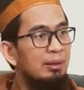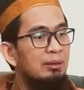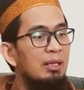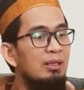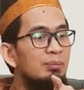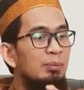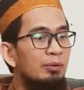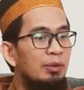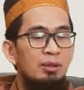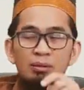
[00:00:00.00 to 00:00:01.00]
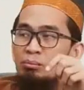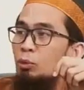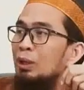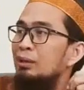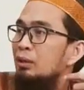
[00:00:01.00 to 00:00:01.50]
amalan tidak seperti
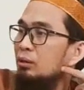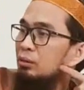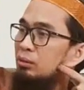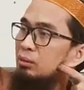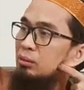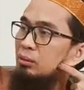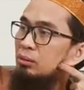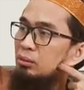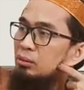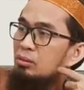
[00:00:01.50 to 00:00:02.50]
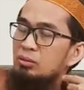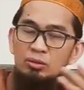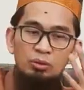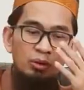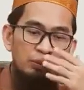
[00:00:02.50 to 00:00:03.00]
mulanya
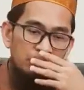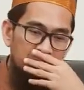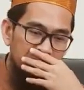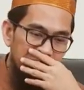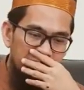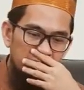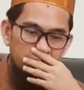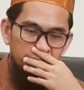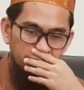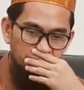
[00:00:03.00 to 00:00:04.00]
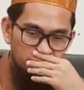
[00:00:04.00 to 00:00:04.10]
contoh paling gampang begini